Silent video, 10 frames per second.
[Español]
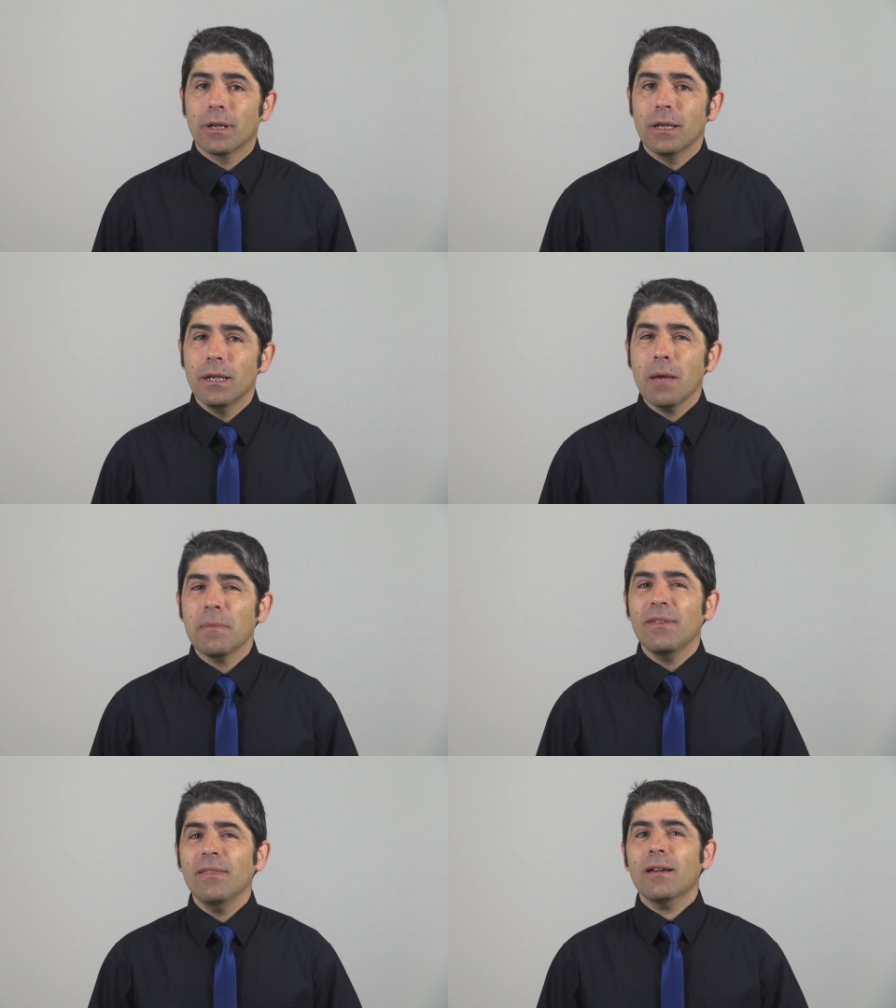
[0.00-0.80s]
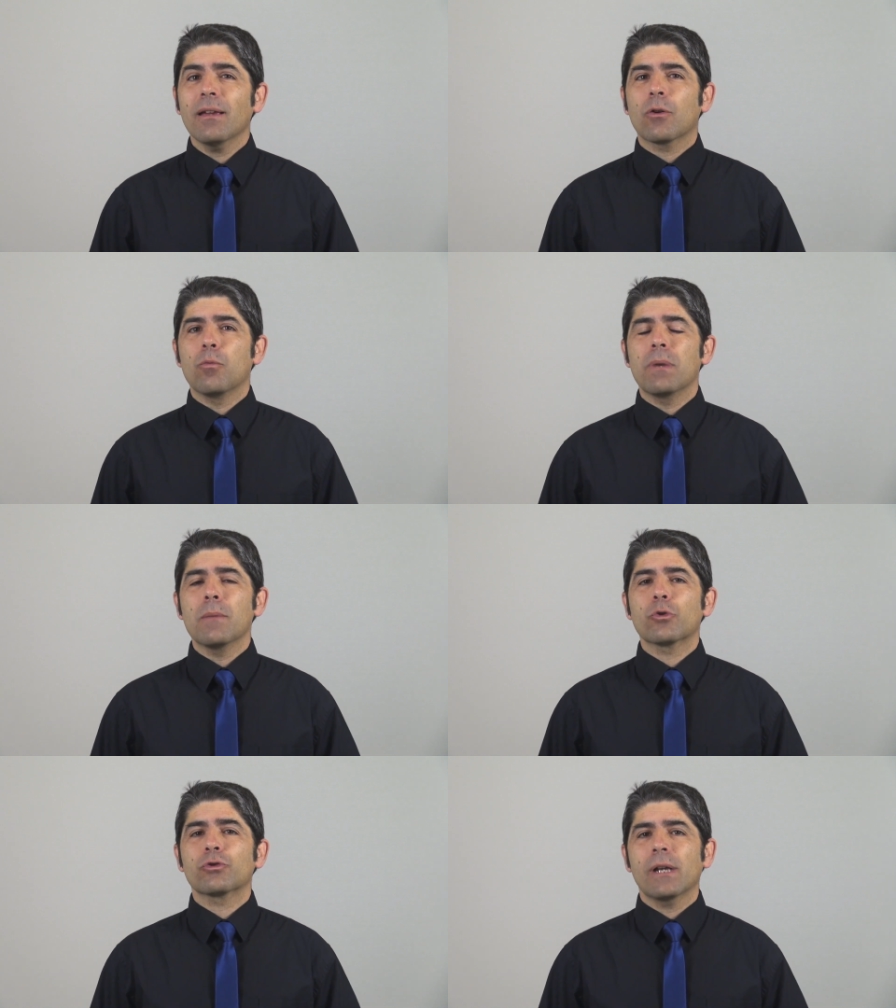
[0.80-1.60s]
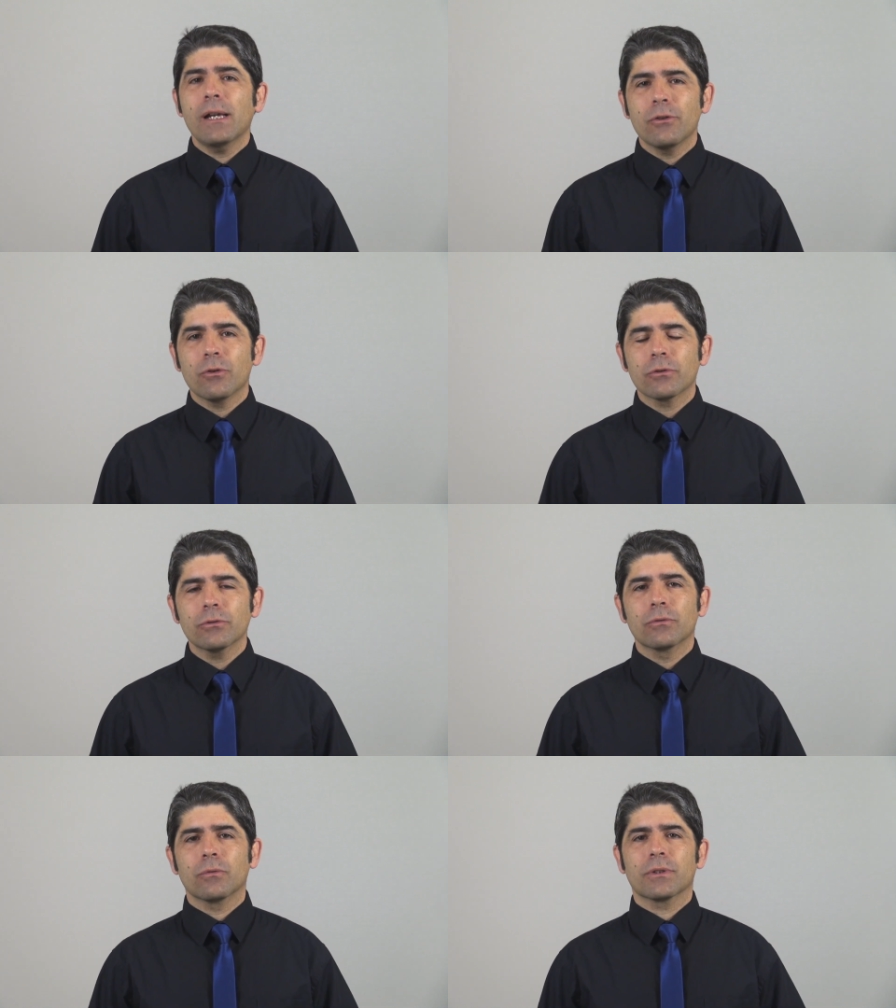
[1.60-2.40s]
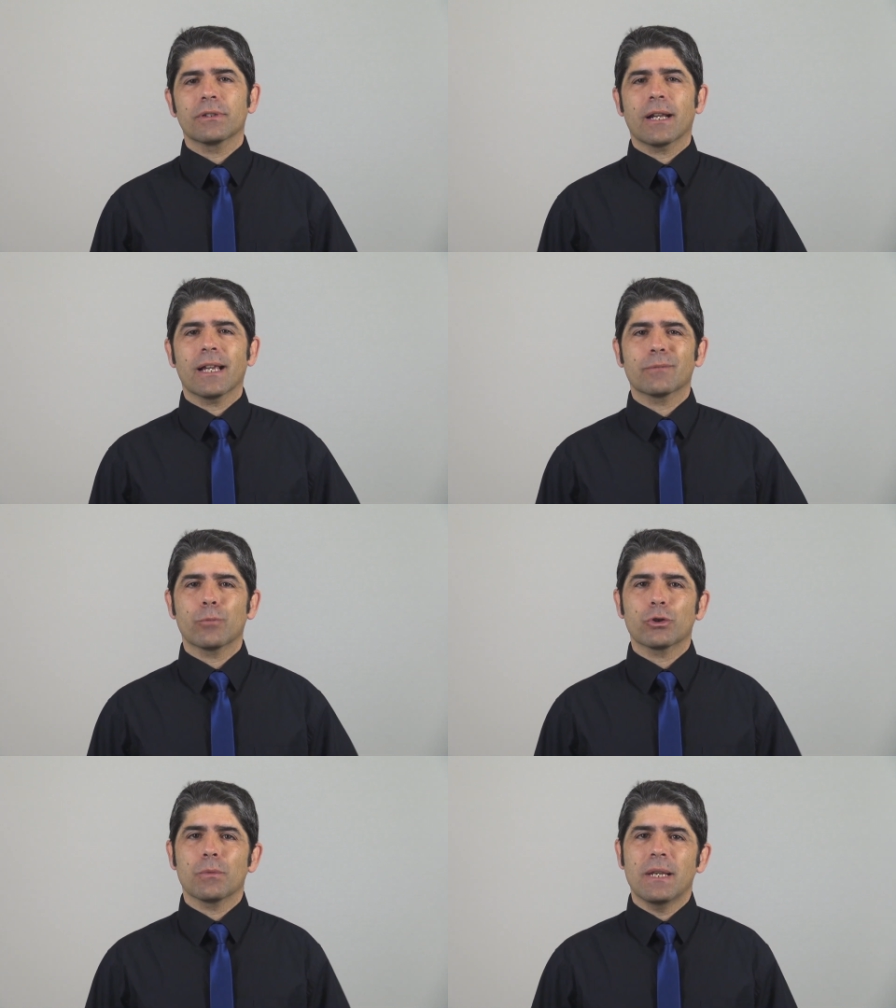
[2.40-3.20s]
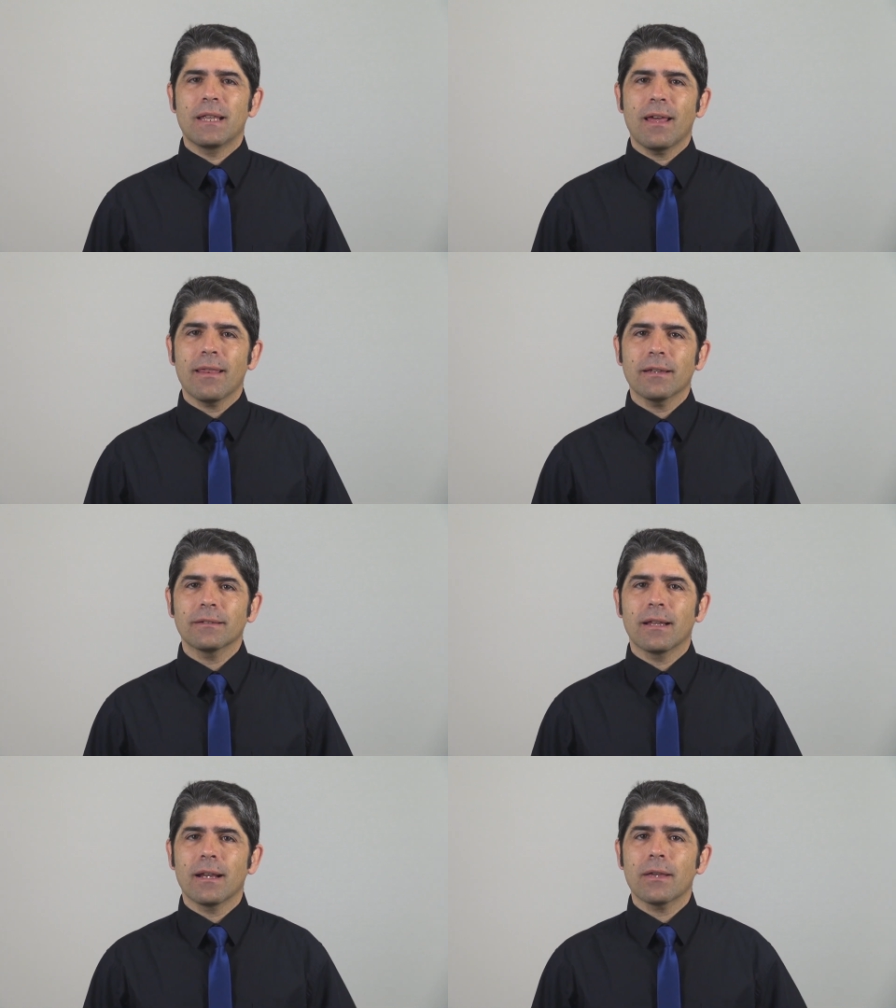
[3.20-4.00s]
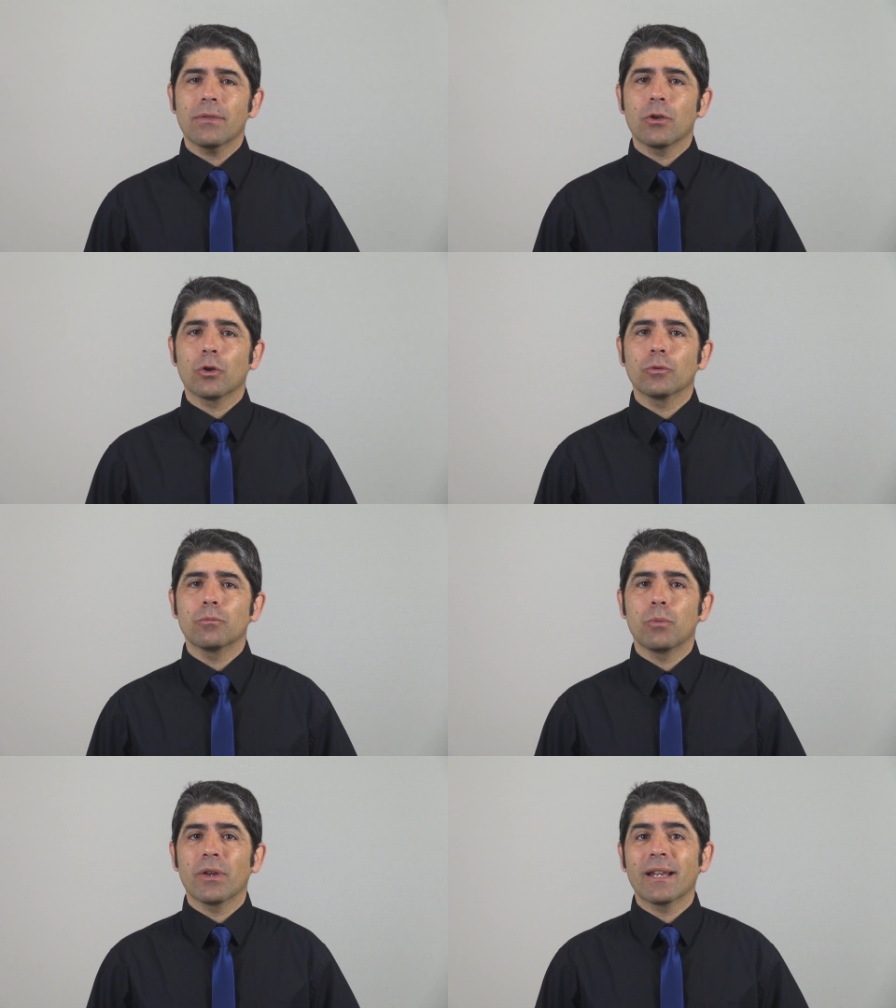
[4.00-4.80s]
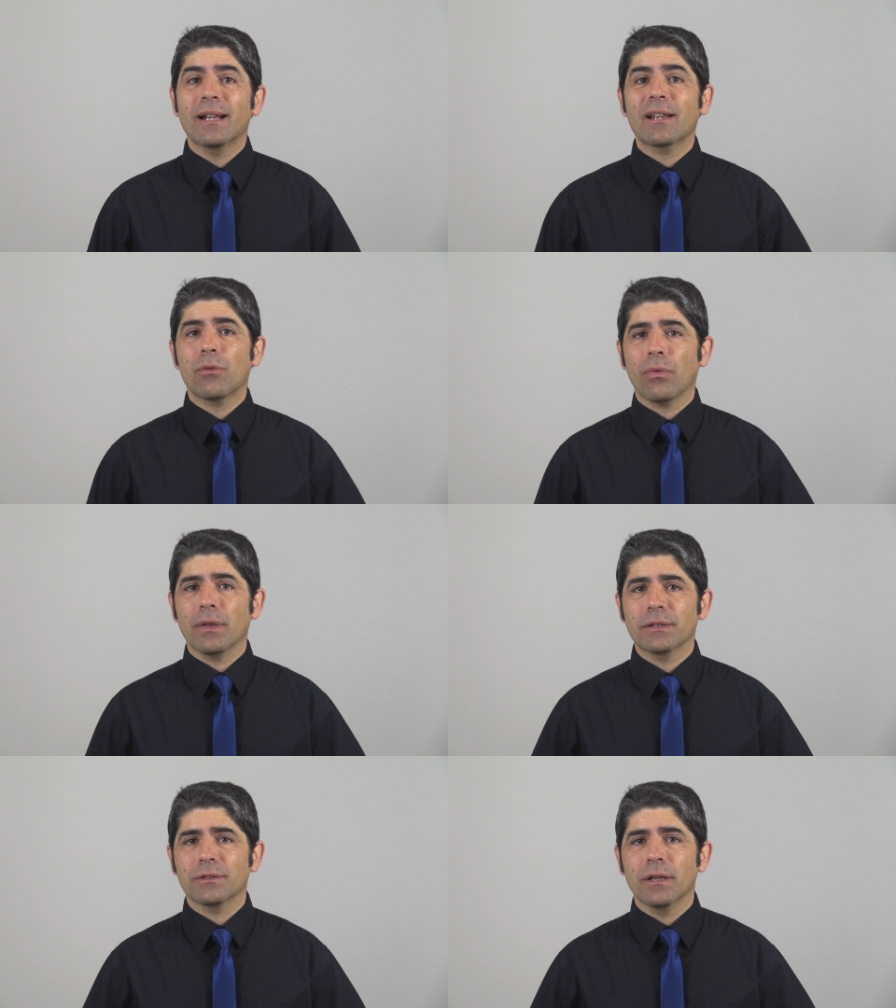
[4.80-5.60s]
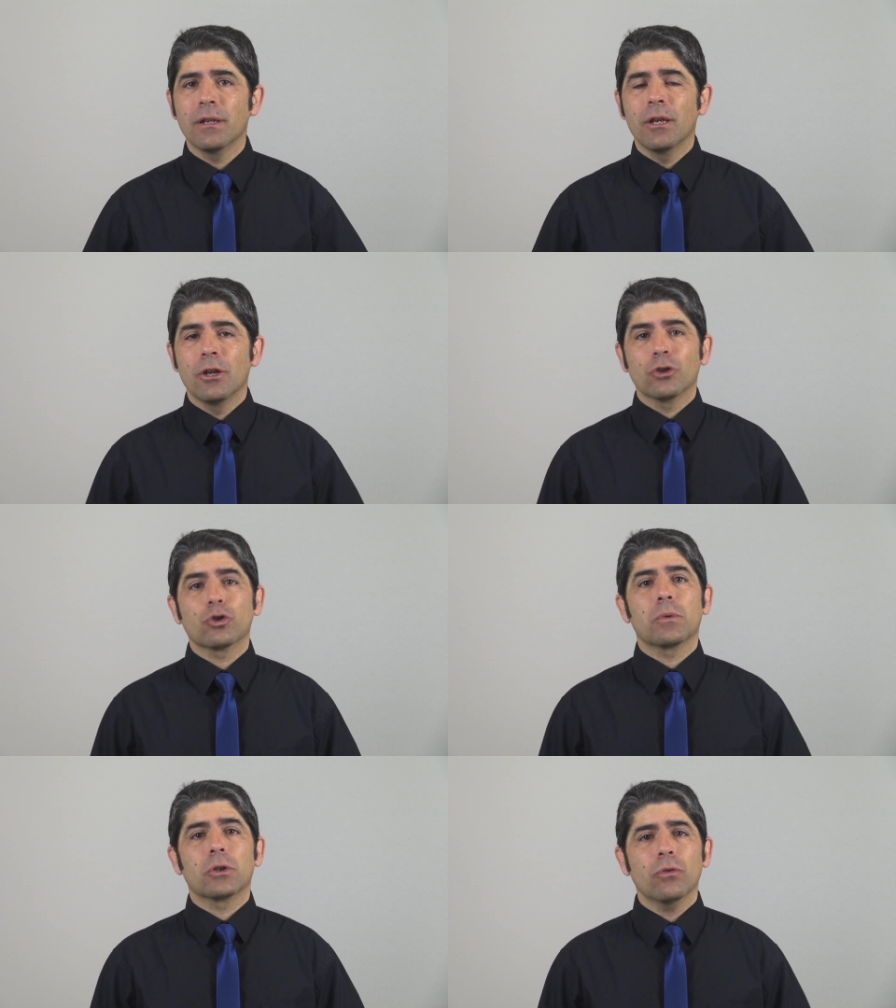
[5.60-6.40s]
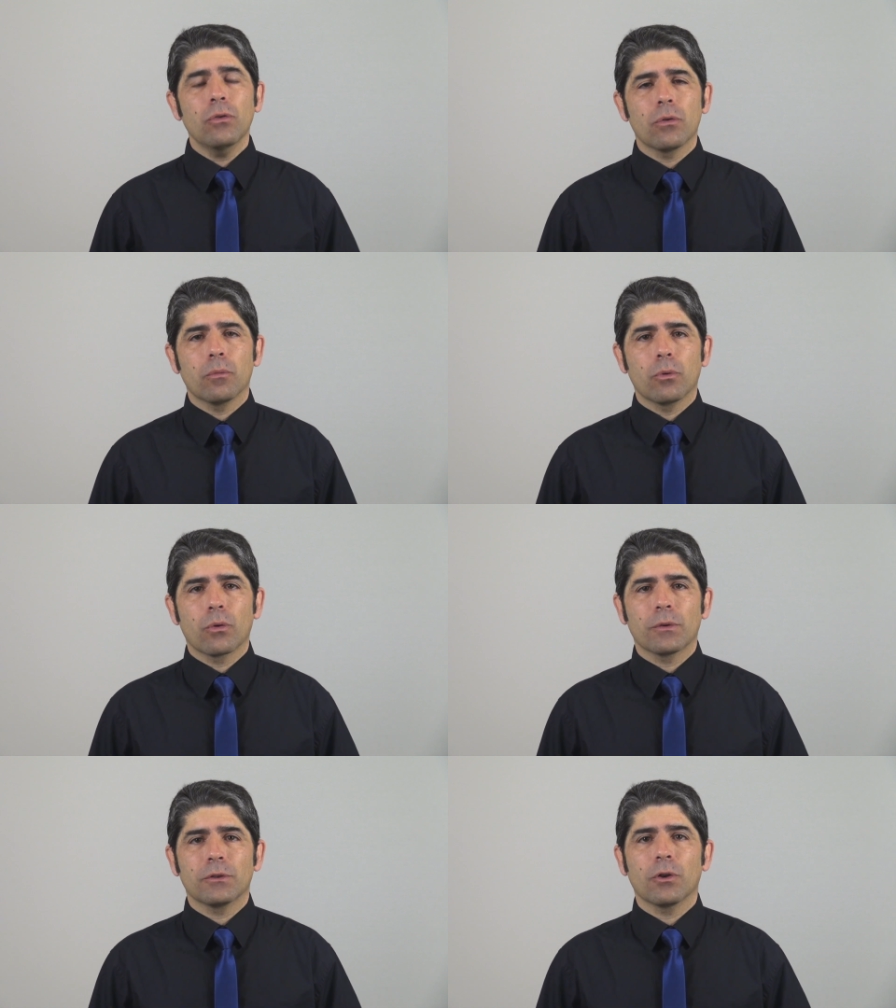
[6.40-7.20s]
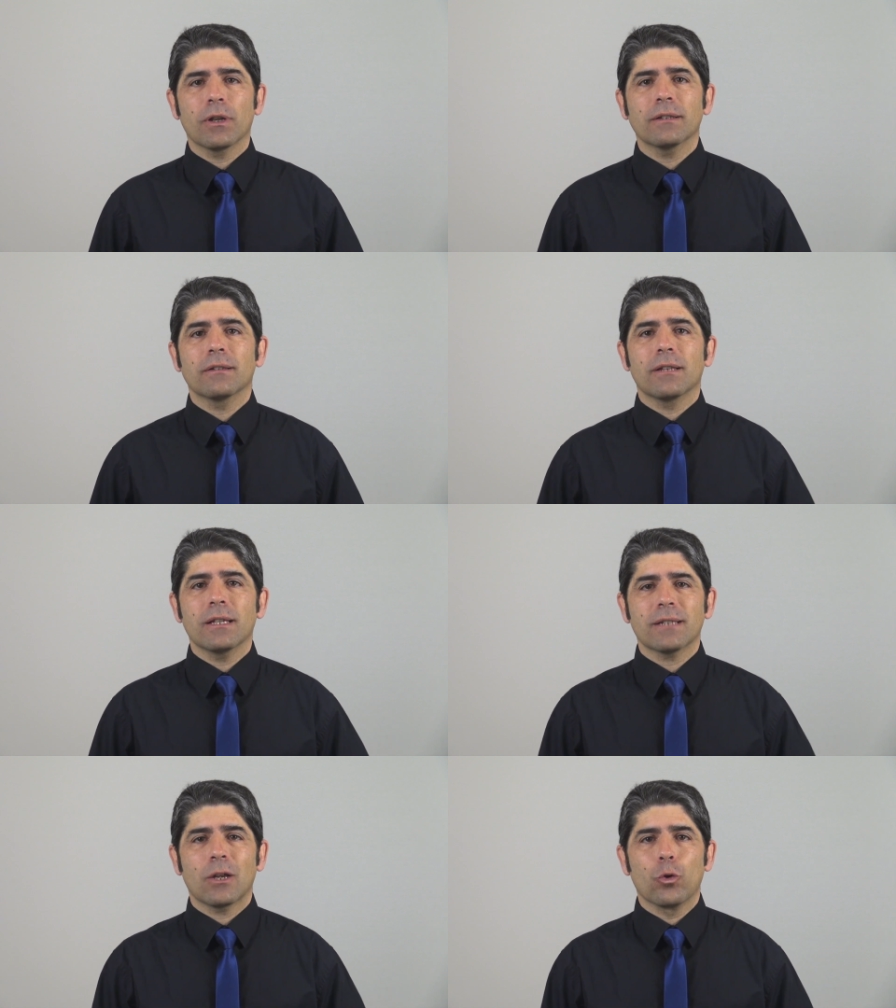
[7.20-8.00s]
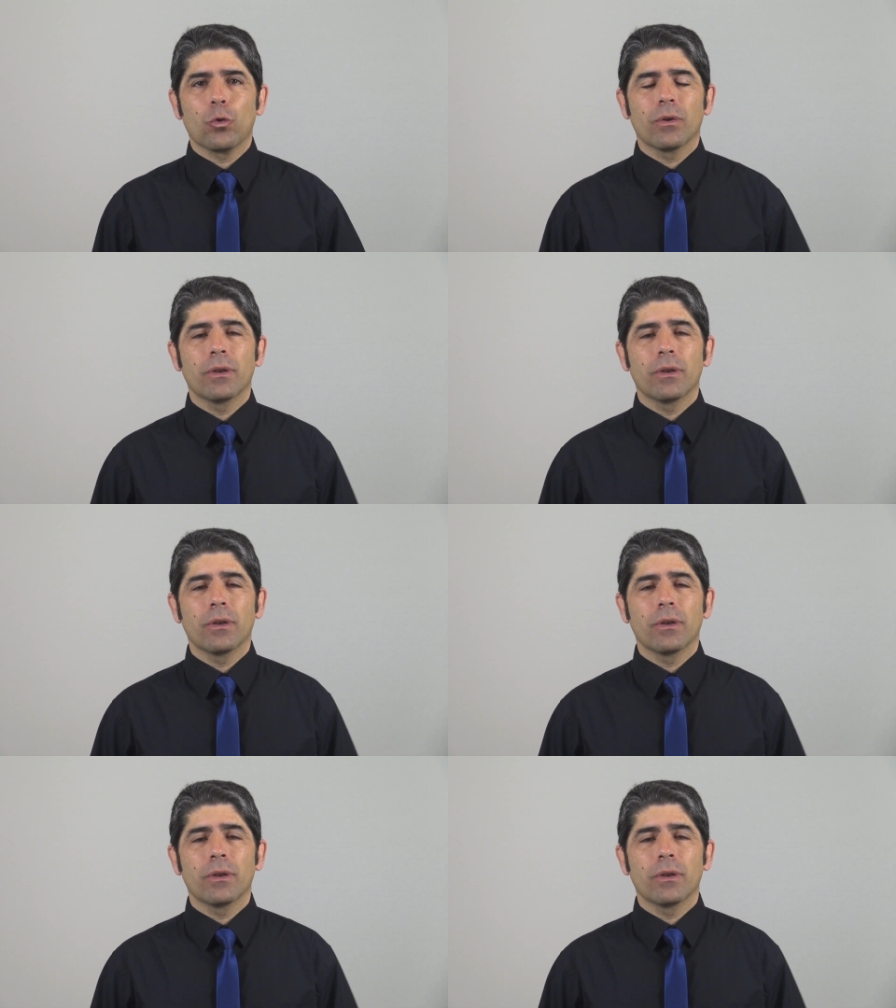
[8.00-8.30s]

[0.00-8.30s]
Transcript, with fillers: Y a medida que cumplimos años, nuestras posibilidades de elección pueden reducirse, sobre todo por cuestiones de salud.